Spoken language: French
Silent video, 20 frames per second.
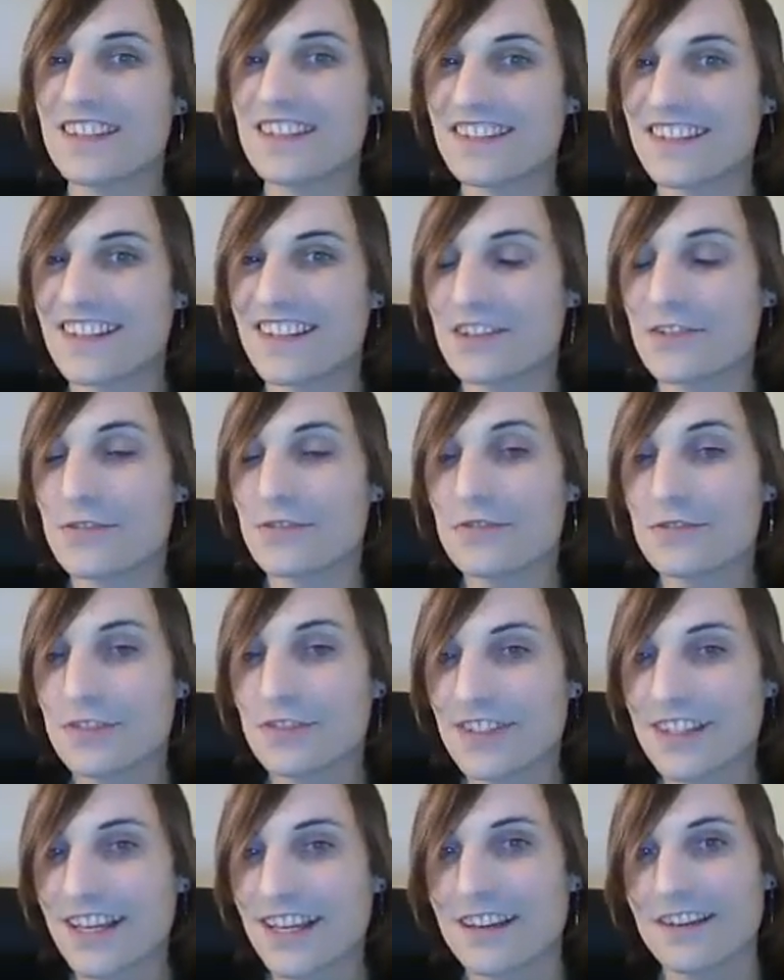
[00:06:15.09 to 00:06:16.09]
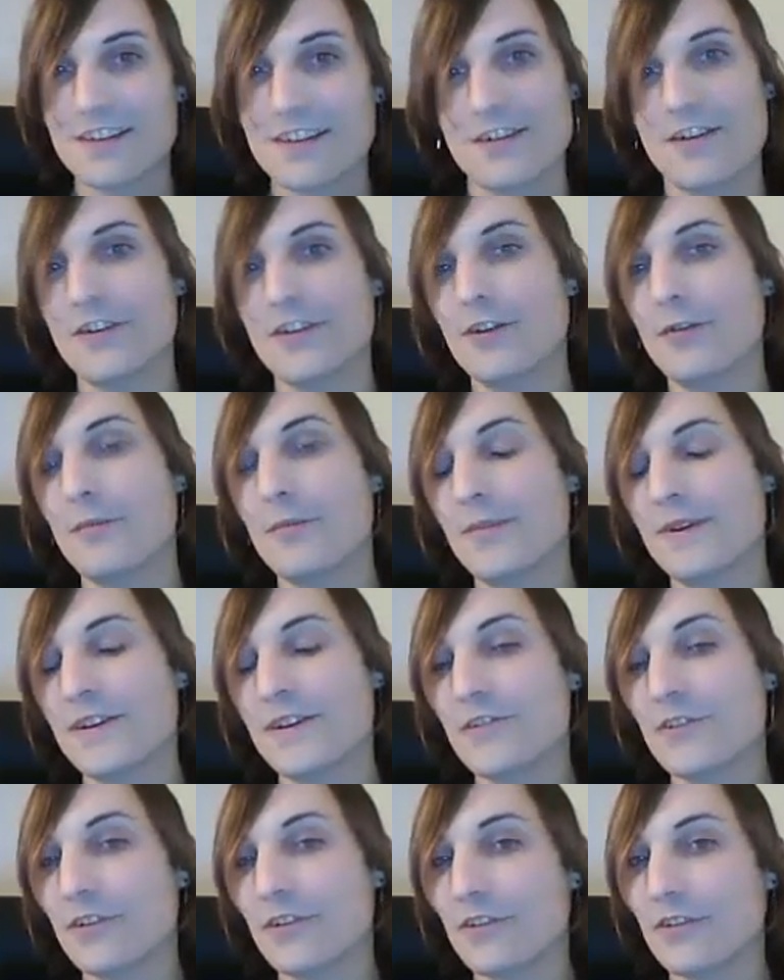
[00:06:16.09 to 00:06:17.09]
ses chances de gain en
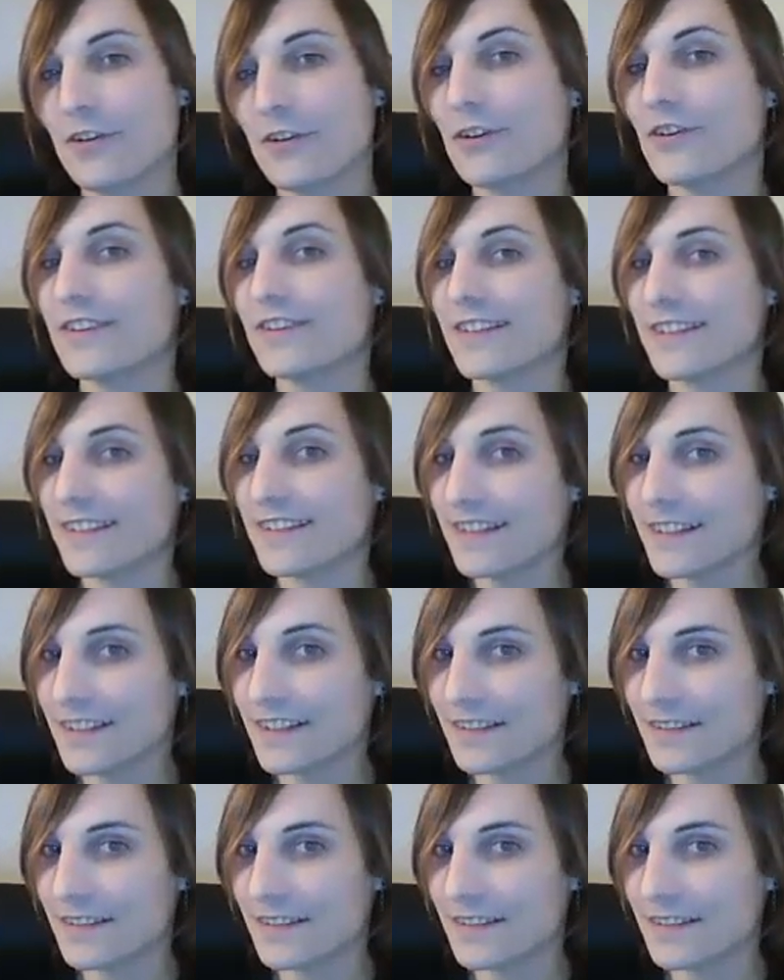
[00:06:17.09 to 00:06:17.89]
empêchant C5.